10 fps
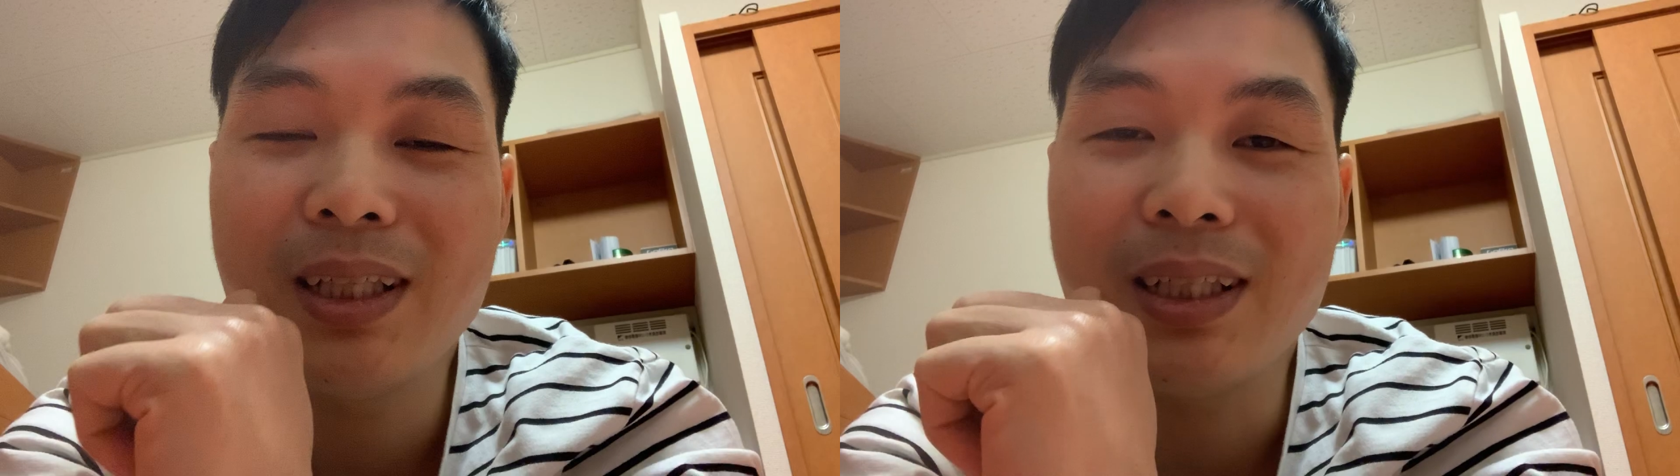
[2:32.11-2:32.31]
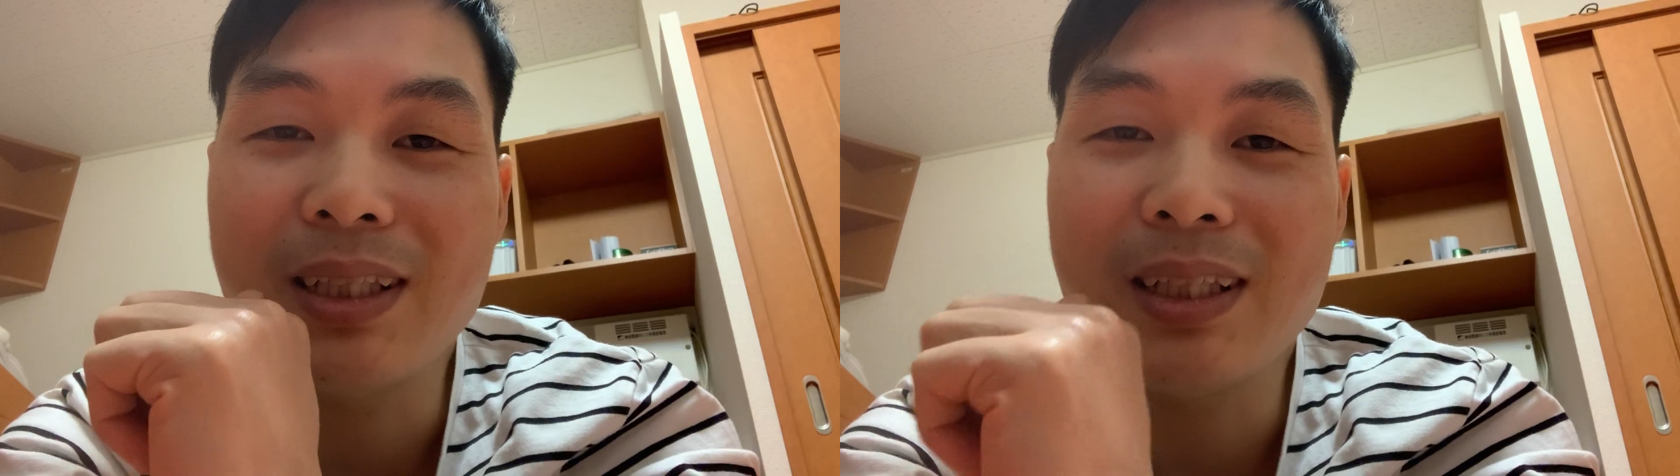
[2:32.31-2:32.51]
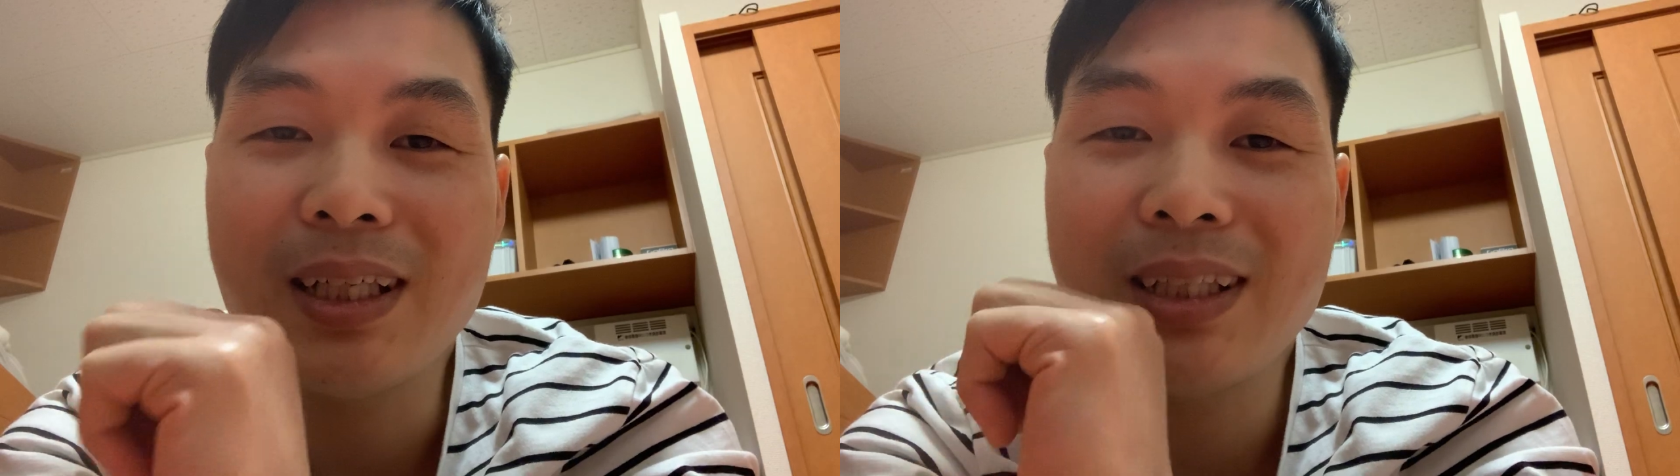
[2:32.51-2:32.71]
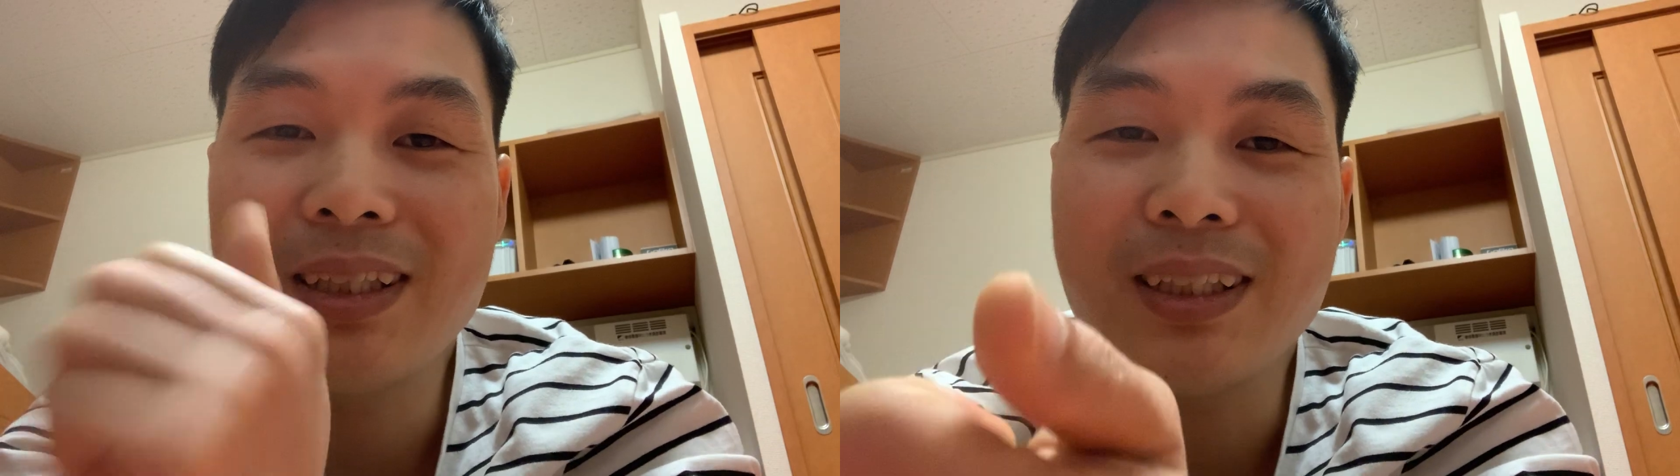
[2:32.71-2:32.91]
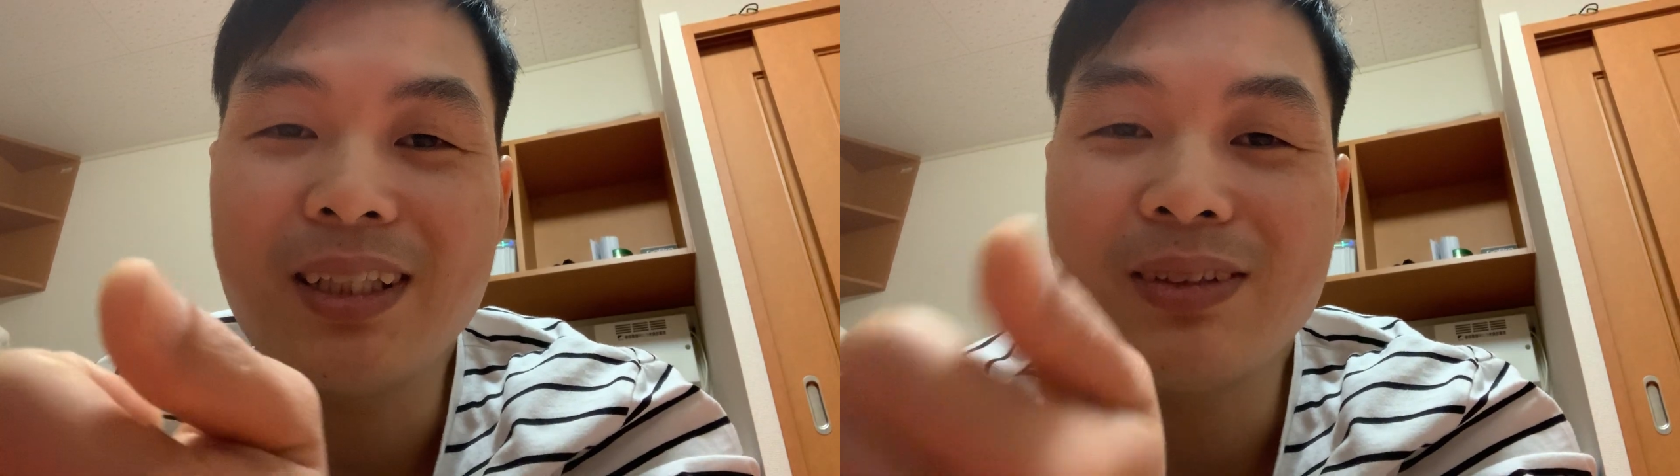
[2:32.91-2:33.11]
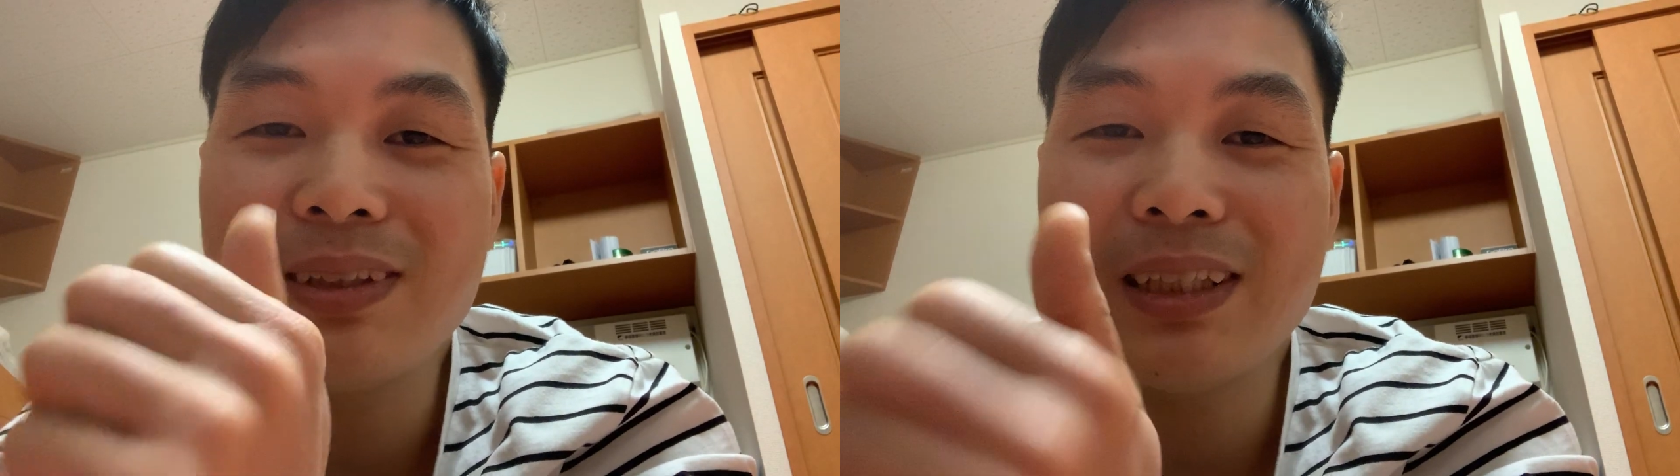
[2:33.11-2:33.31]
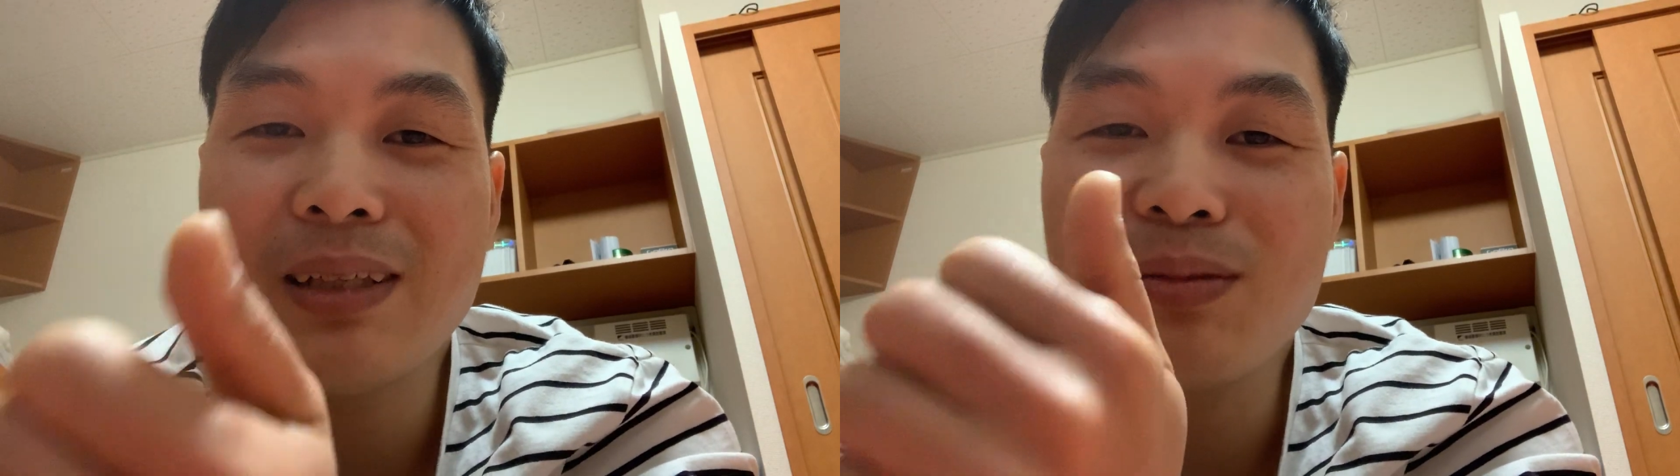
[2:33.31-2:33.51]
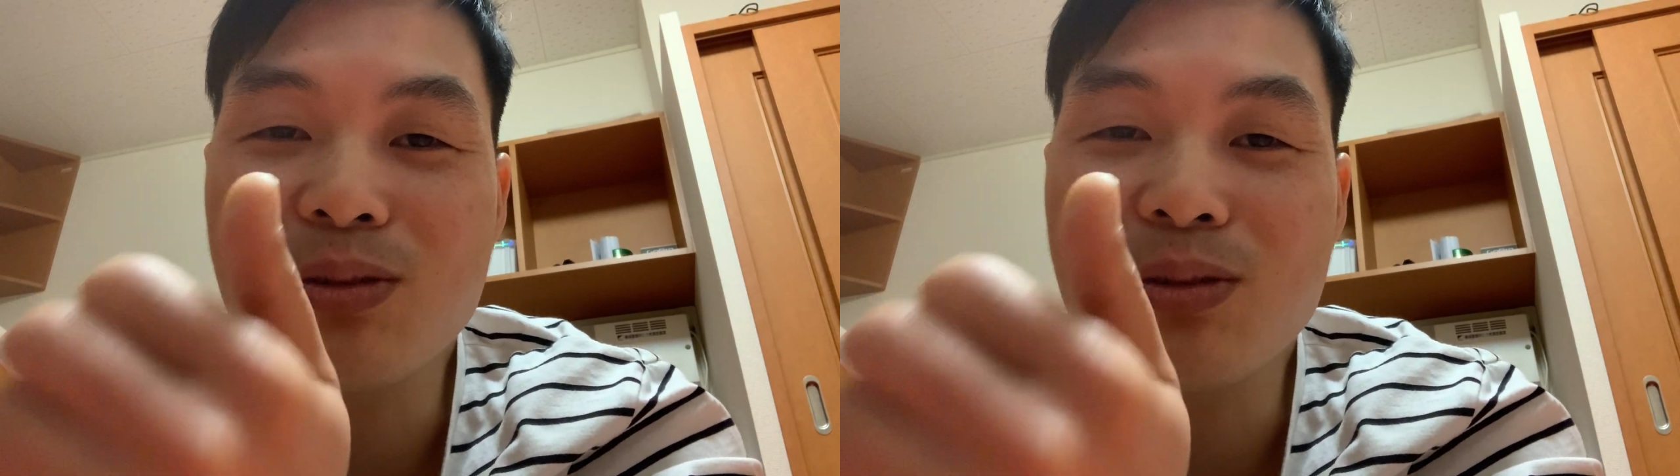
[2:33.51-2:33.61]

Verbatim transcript: à, đã gửi đến cho anh em